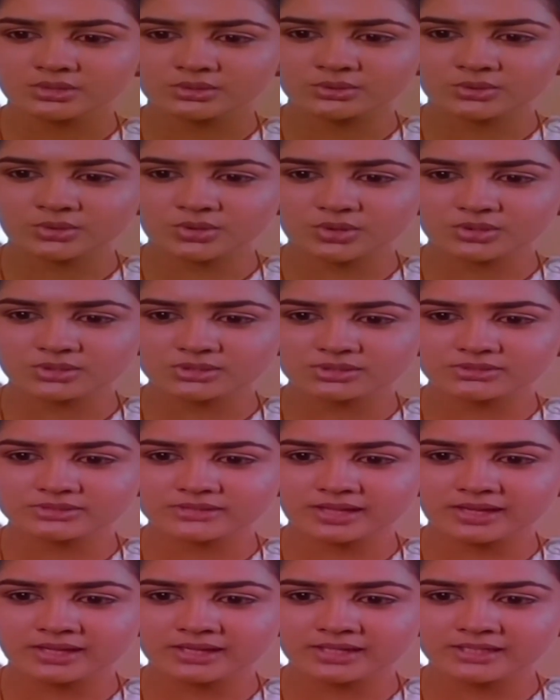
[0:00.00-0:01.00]
కోర్టులో
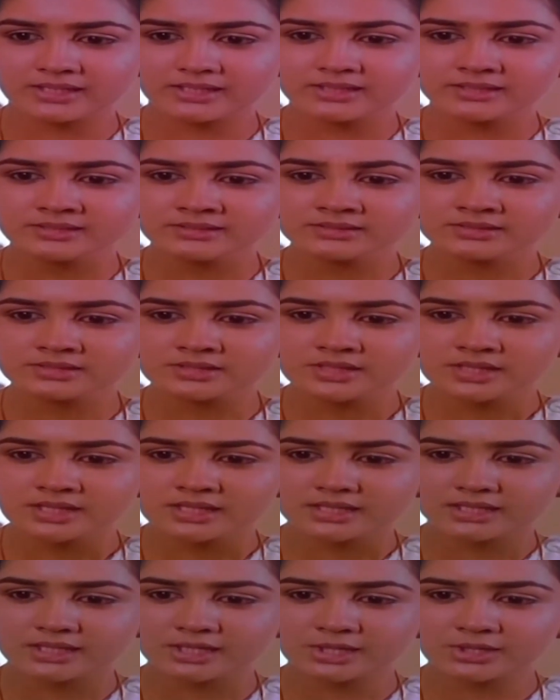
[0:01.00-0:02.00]
న్యాయాన్ని
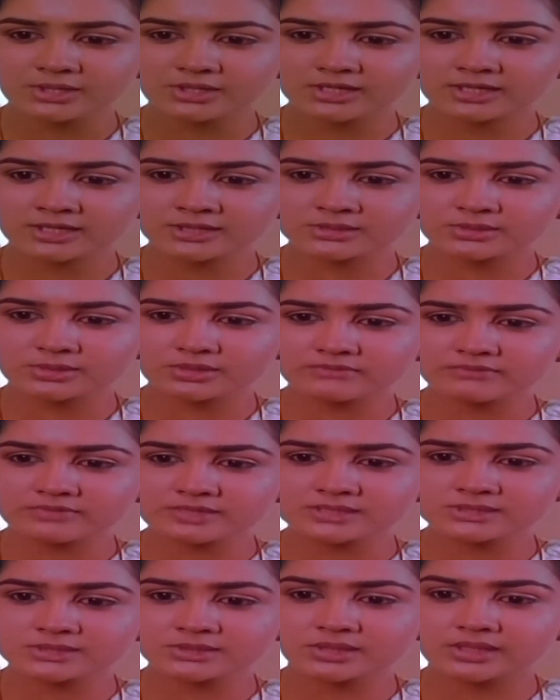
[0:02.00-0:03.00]
కిలో లెక్కన తూకం
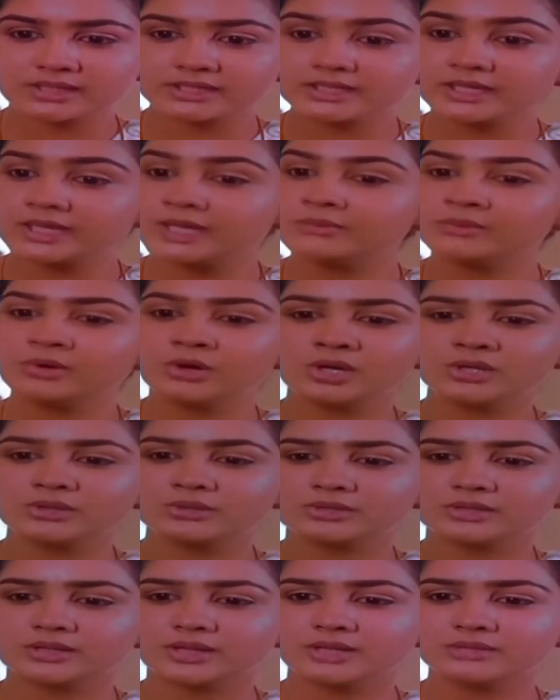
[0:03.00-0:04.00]
ఇస్తున్నారంటే ఏమో
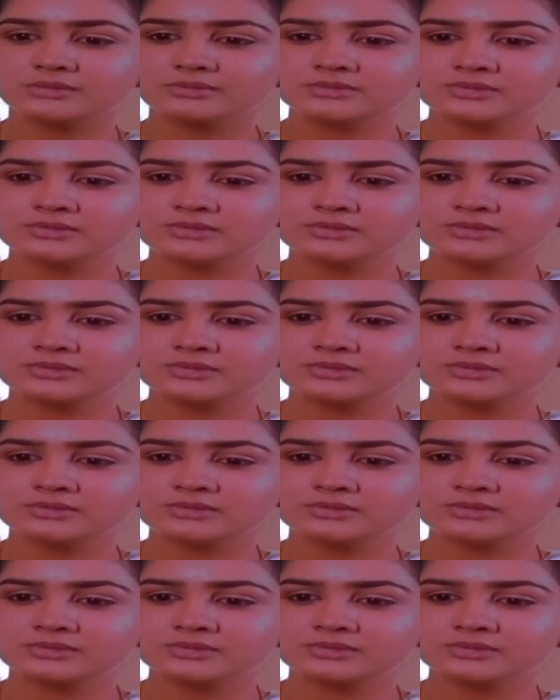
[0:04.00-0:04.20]
అనుకున్నాను